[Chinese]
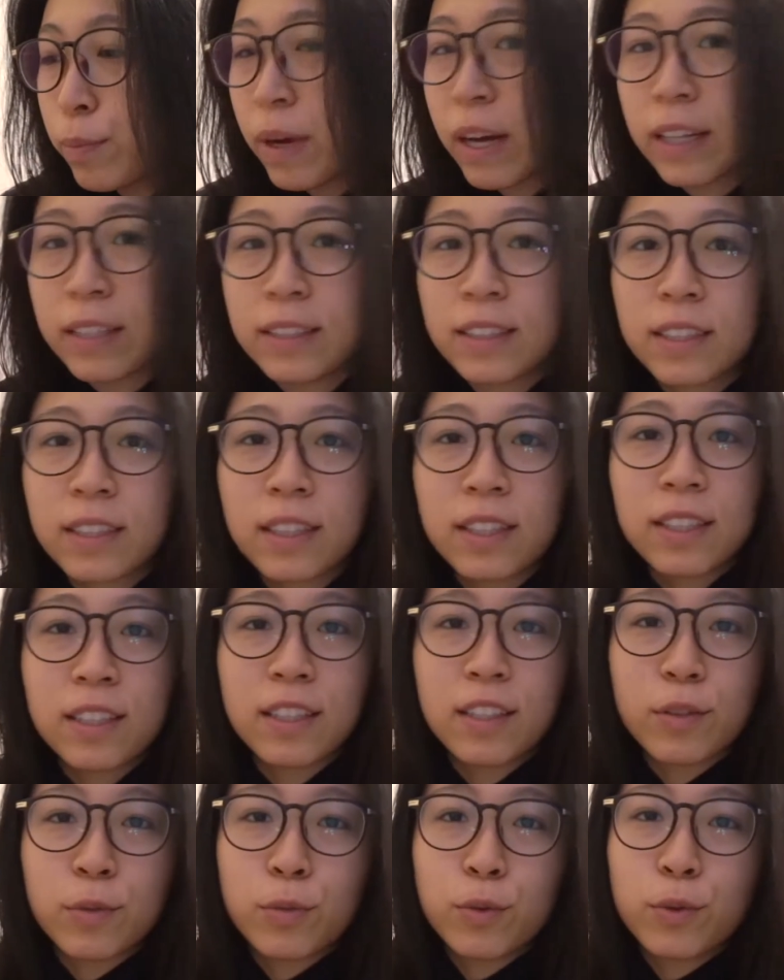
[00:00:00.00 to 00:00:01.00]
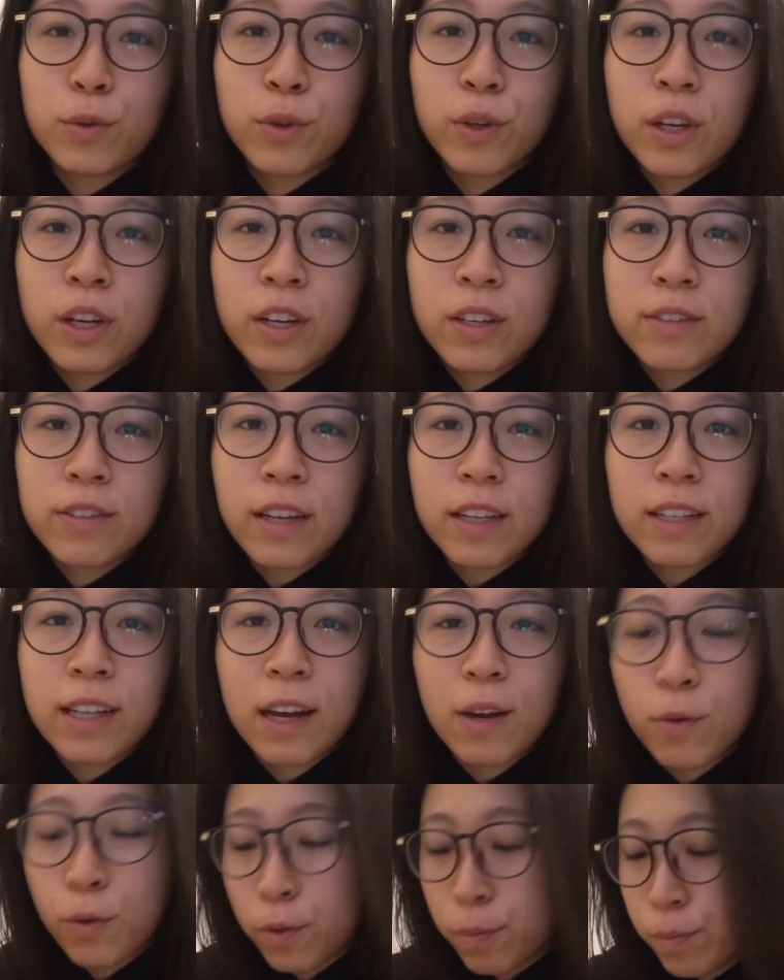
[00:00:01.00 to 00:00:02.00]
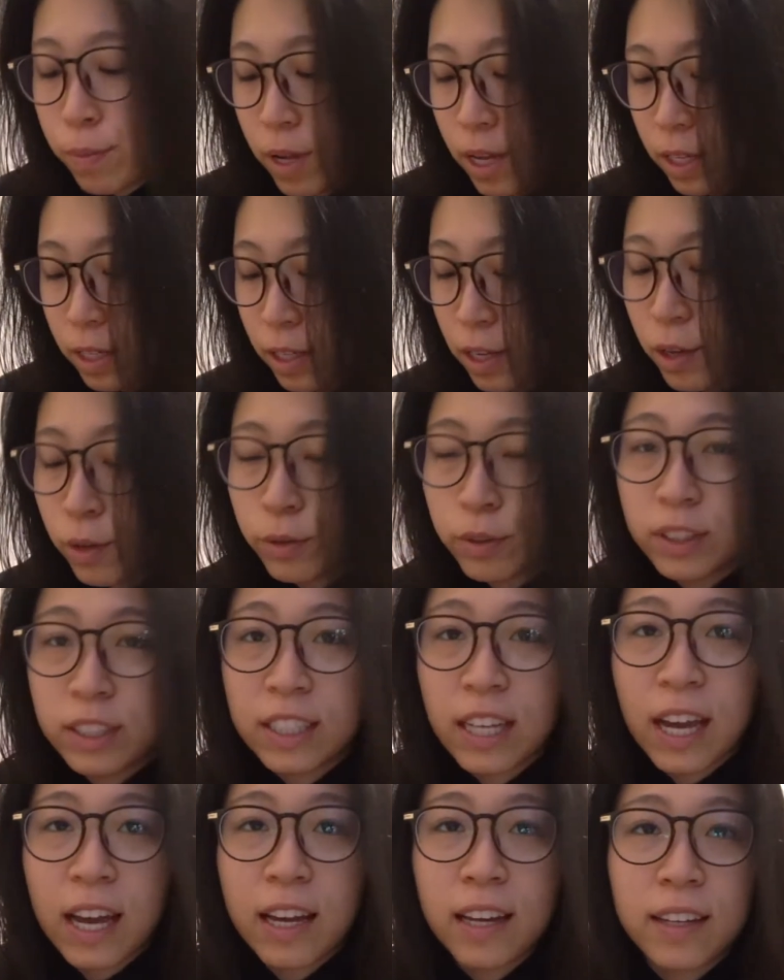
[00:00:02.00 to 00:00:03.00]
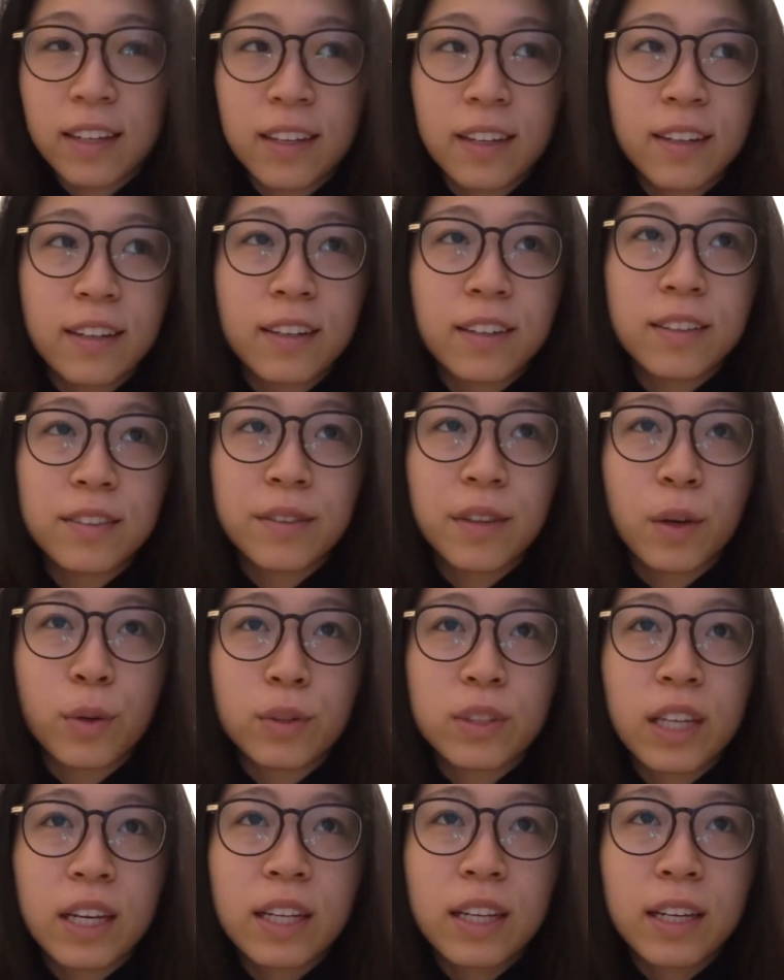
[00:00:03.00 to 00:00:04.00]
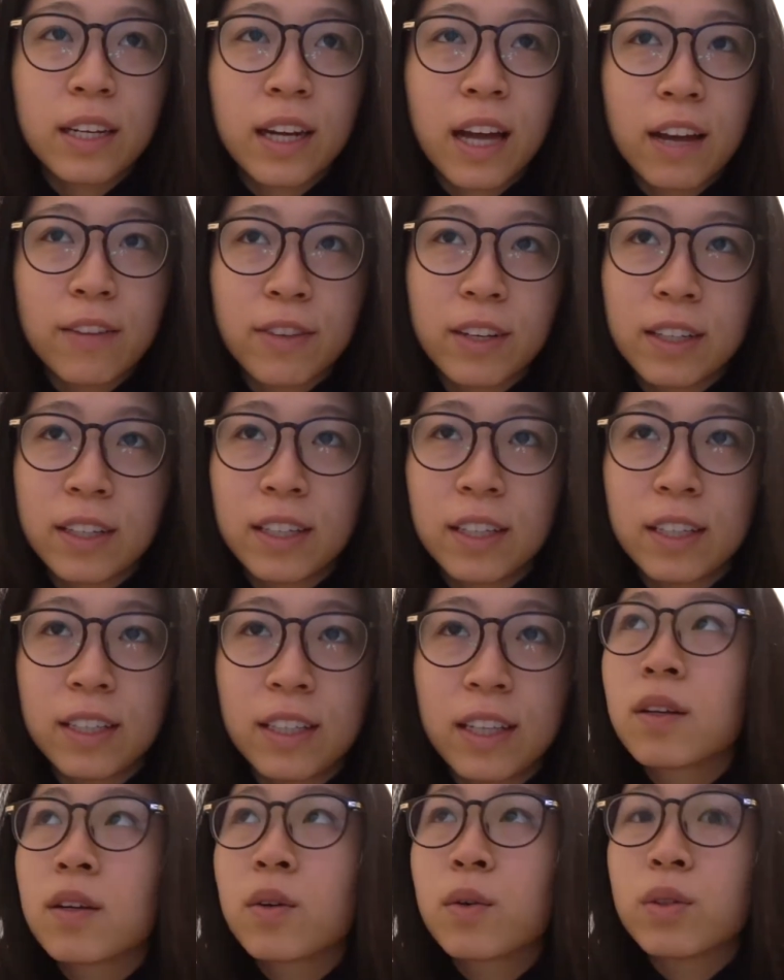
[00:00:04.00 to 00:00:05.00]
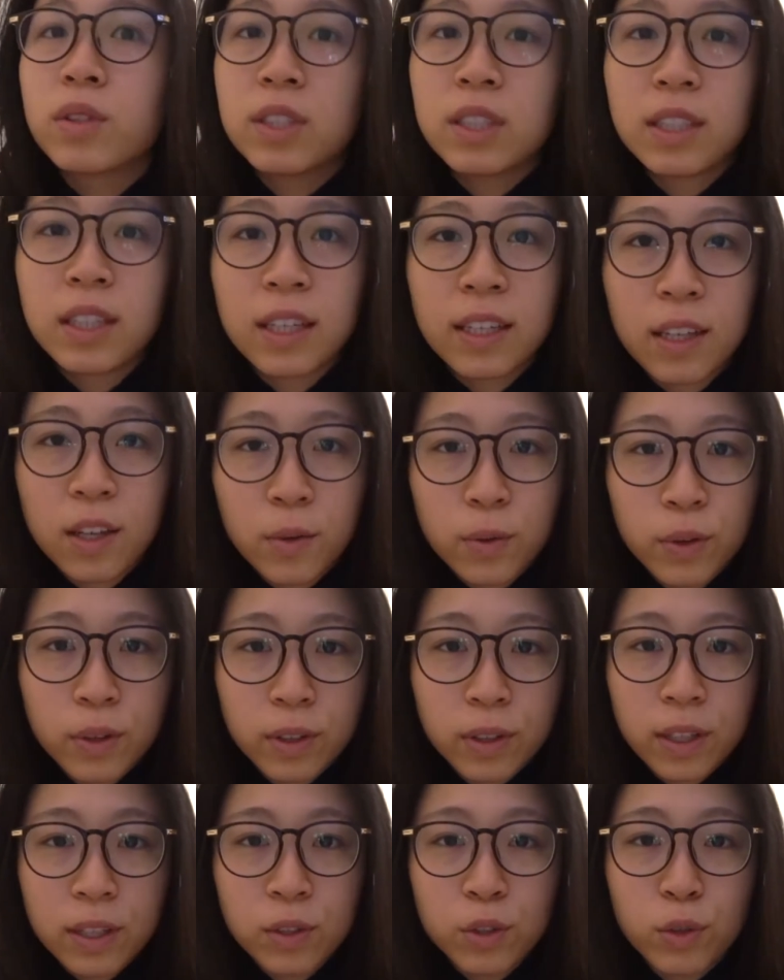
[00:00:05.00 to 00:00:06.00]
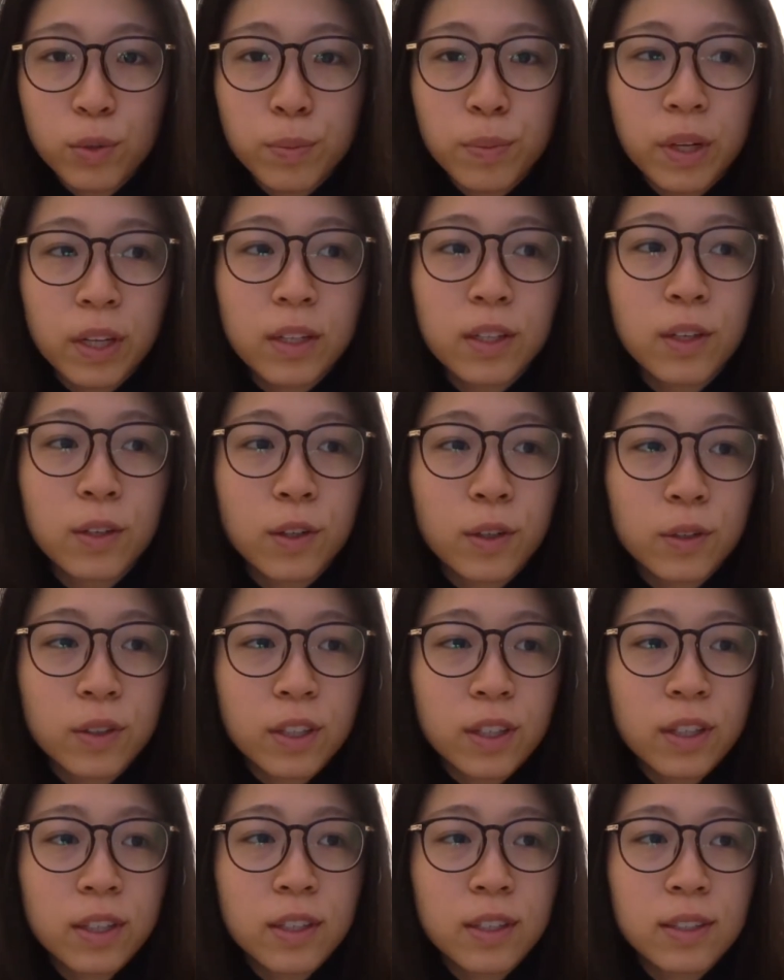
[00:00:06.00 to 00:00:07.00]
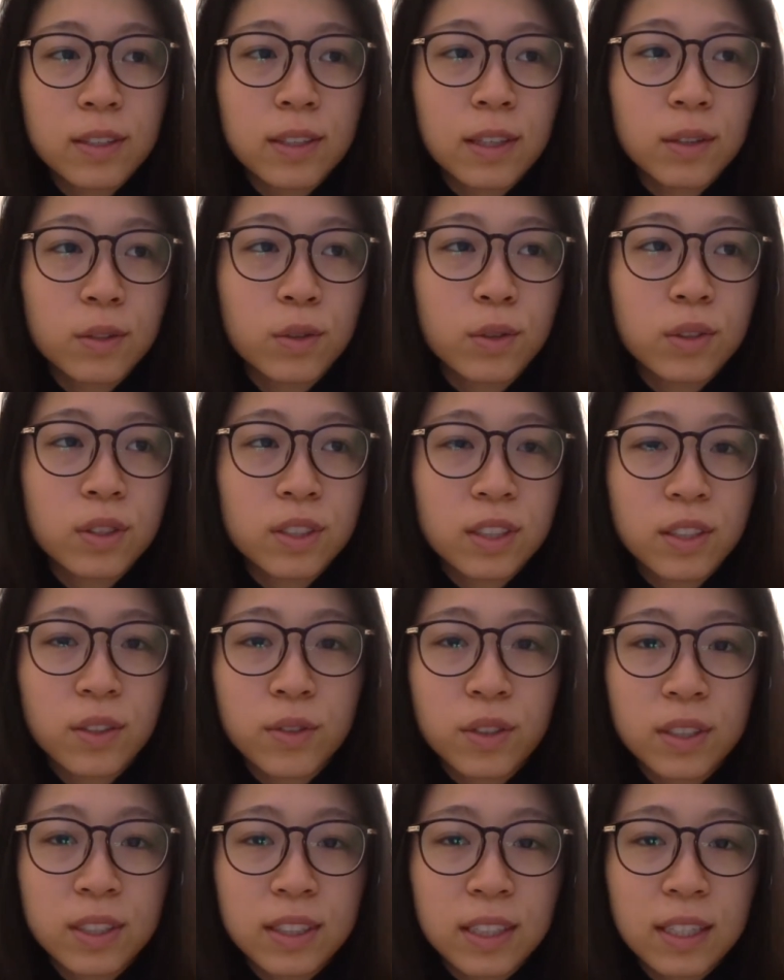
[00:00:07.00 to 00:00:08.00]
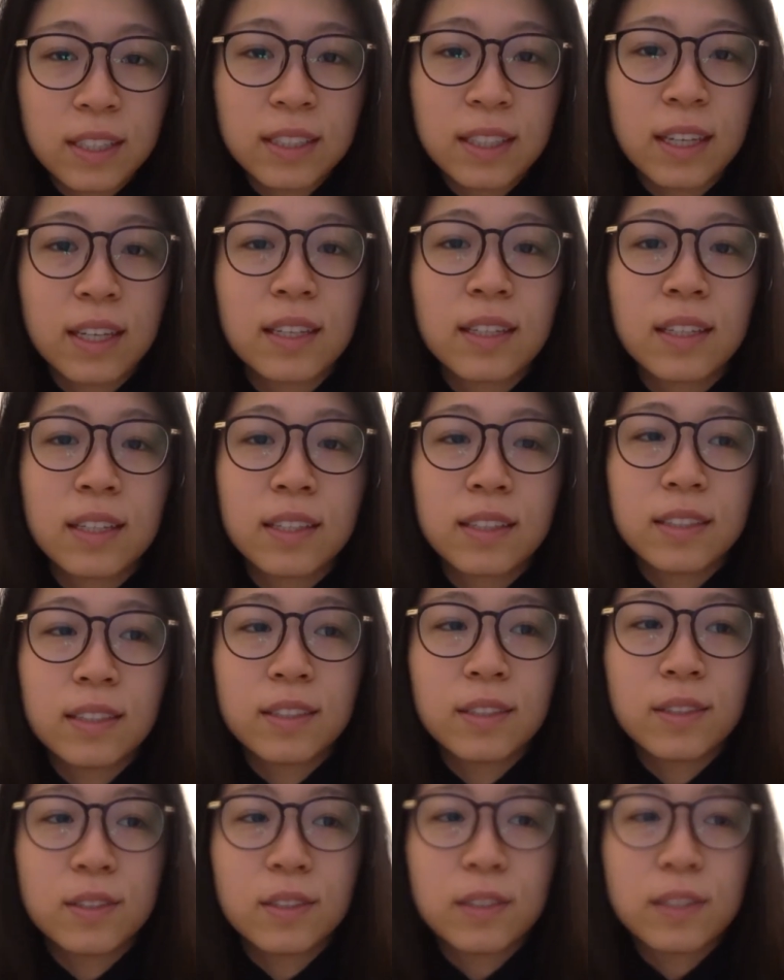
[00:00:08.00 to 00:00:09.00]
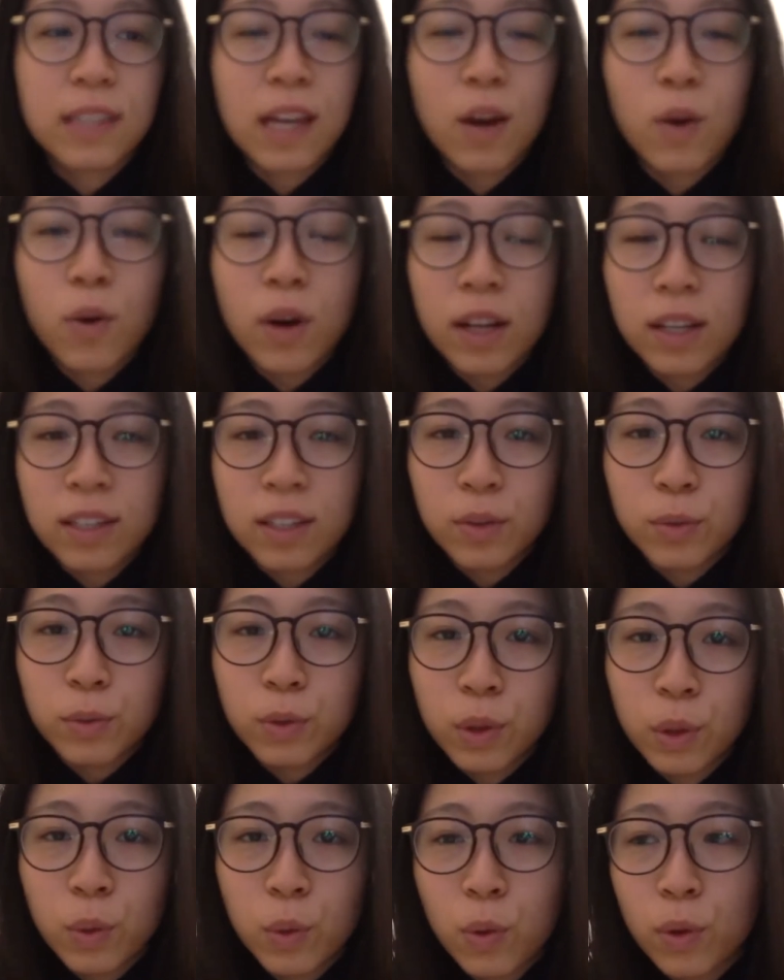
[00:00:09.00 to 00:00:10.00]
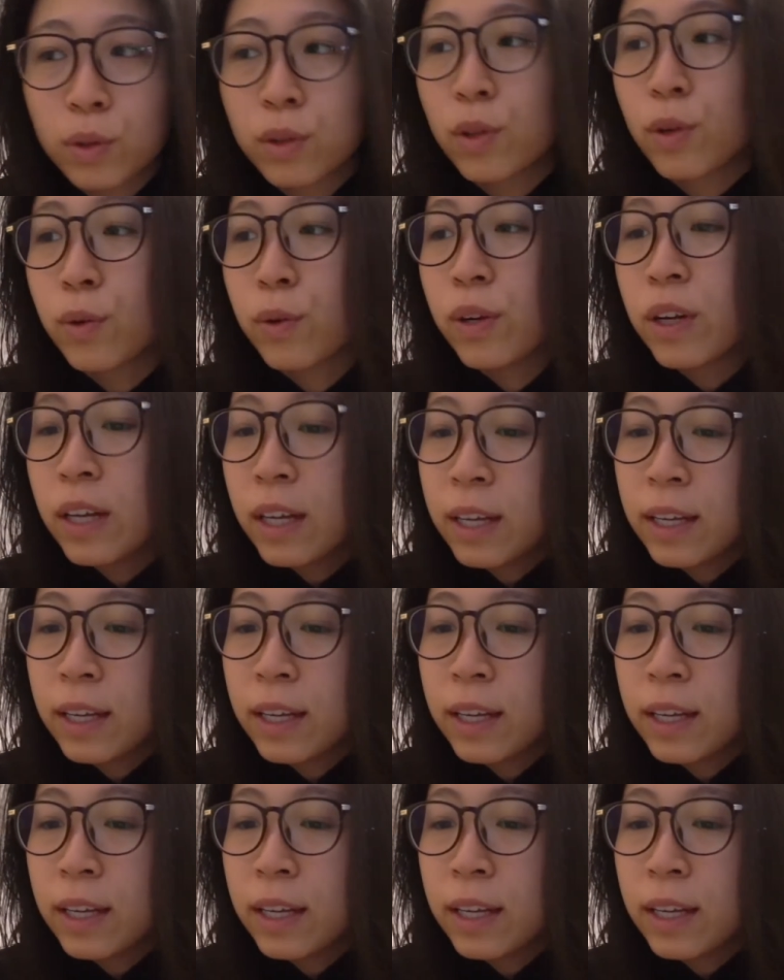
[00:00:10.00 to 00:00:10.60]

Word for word: 把这个礼物放到我朋友家，呃，楼下那个咖啡厅。我今年跟我那群朋友有一个叫做 Secret Santa 的，就是交换礼物的活动。